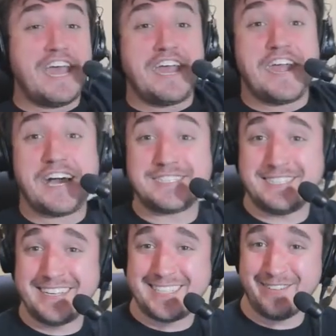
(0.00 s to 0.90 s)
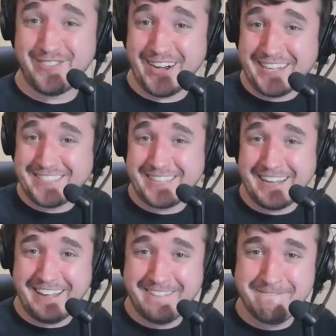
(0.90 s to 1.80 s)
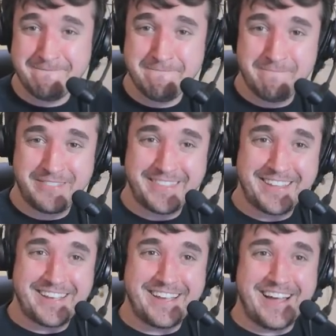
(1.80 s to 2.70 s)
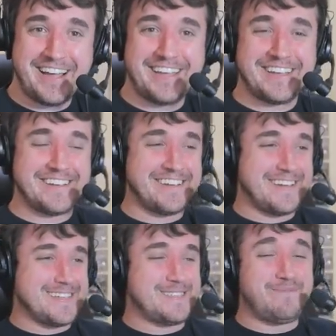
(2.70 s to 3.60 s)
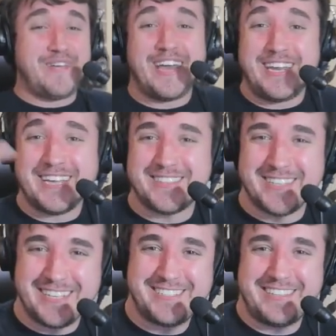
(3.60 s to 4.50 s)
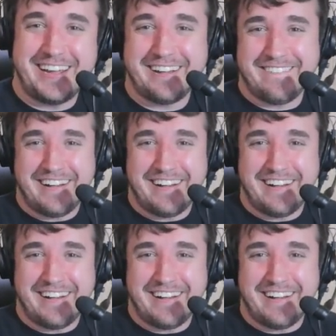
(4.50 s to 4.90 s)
e é assim que se faz, tá? Aí, sou perito nesse treco,